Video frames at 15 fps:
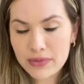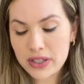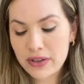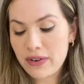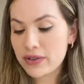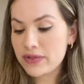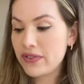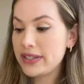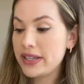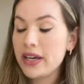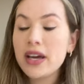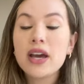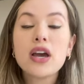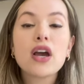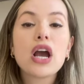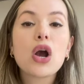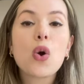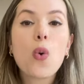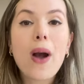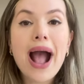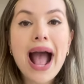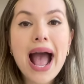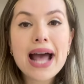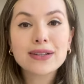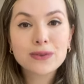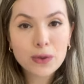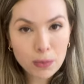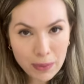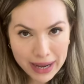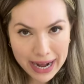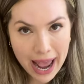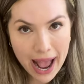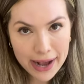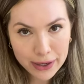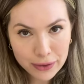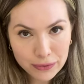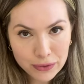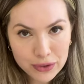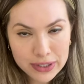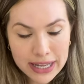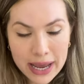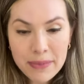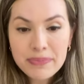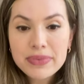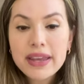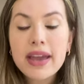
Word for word: Você vai fazer quatro parágrafos, né?